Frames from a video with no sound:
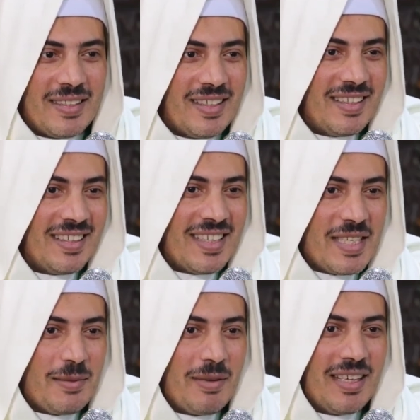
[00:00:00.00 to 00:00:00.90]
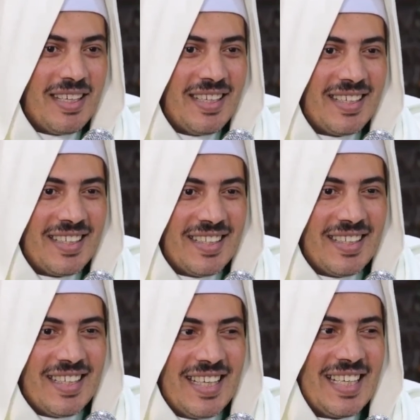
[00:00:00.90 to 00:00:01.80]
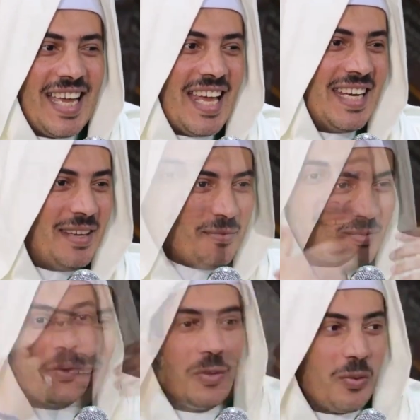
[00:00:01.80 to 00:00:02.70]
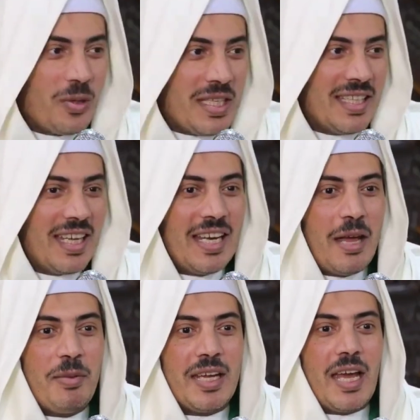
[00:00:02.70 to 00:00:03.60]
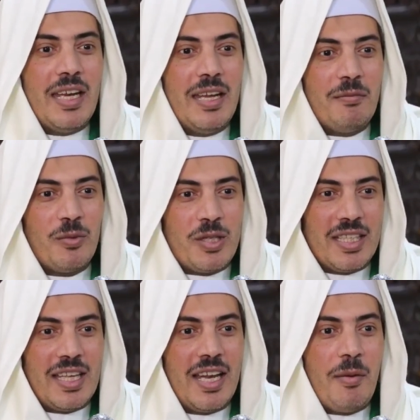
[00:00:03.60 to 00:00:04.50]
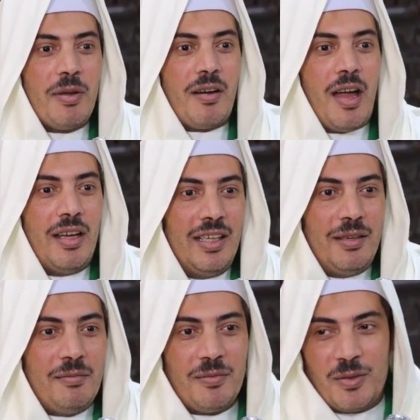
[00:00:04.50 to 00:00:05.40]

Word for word: ها اسم الايه الكريم وسيدنا النبي كريم وسيدنا النبي رحيم